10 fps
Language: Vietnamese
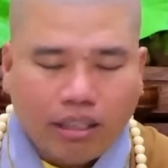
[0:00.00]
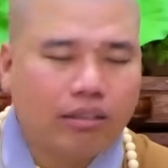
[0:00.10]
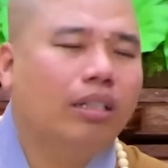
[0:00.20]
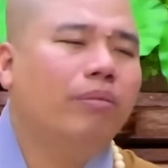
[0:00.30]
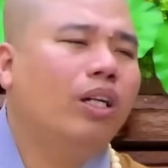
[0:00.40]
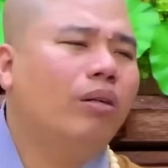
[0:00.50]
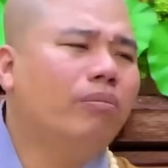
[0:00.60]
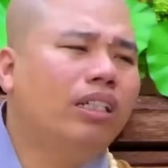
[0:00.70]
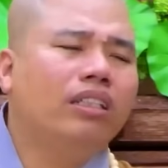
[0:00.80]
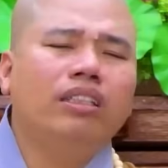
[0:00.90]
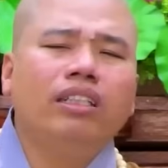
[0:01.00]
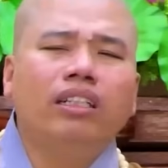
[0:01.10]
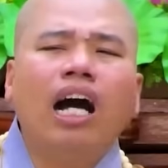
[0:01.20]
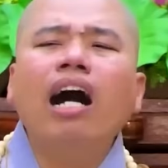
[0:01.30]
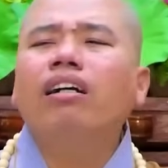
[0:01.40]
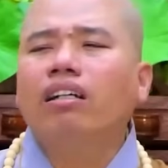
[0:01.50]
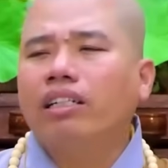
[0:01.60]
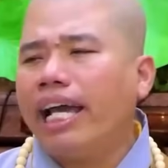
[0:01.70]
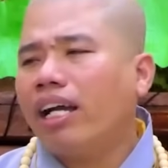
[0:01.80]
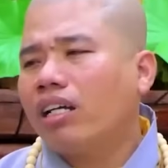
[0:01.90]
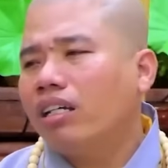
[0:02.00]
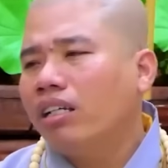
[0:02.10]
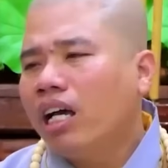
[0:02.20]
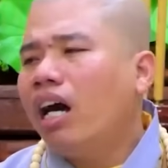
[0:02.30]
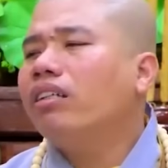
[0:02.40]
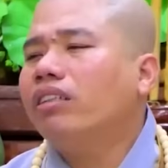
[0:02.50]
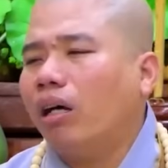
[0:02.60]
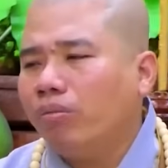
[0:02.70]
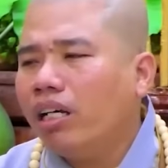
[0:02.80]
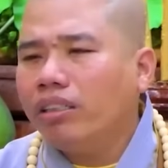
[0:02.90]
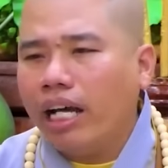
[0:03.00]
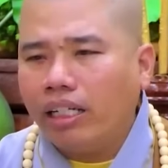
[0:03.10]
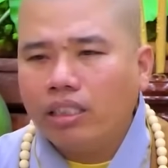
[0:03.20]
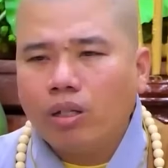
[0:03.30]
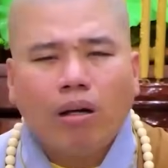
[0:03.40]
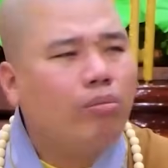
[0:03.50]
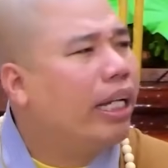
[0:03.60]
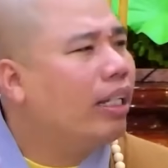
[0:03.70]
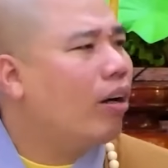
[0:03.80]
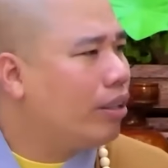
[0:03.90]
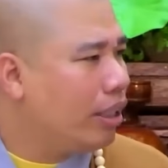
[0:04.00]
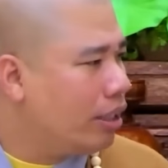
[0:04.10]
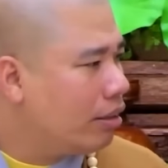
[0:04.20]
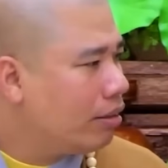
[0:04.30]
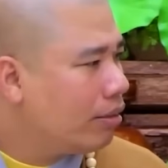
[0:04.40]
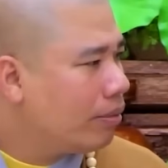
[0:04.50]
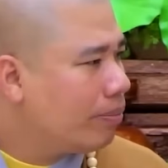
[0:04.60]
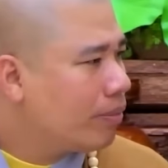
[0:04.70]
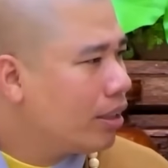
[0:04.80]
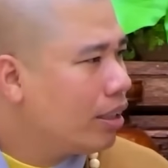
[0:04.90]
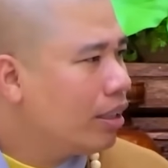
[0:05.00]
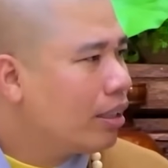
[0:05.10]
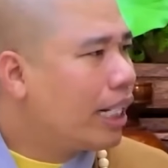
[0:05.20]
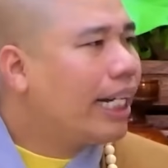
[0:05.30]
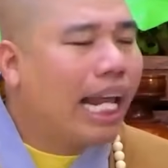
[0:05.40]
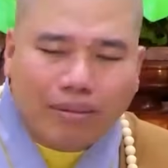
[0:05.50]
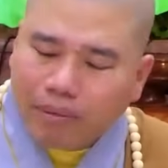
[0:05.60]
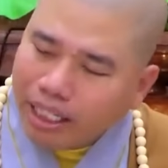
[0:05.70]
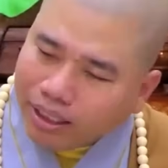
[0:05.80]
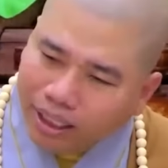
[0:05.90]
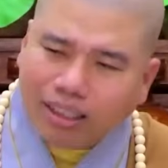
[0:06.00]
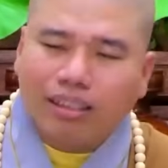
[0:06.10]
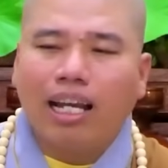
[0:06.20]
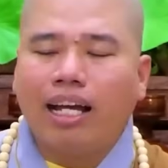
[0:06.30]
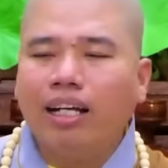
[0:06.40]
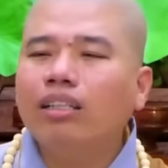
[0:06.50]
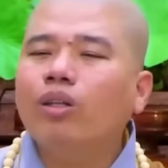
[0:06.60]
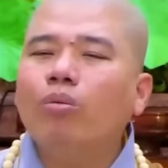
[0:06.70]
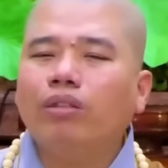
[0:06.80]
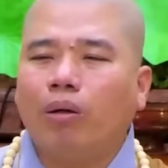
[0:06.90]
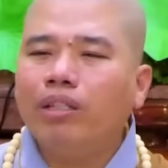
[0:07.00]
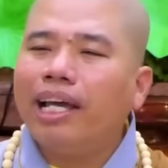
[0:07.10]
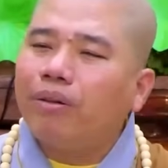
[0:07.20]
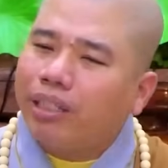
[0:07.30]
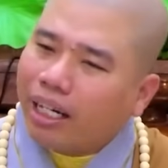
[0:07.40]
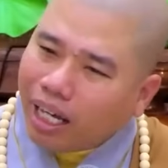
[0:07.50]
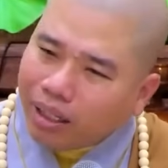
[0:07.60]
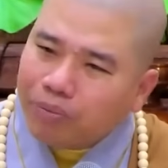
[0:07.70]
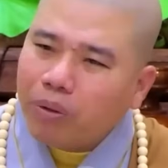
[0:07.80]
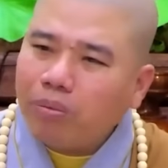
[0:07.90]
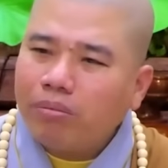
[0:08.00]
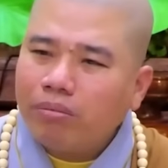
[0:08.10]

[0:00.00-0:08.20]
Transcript: Thật sự mà nói mình hơn người khác, hơn chồng hơn vợ thì cũng không hay ho gì. Cái đặc biệt nhất là nên tôn trọng nhau vẫn là hạnh phúc.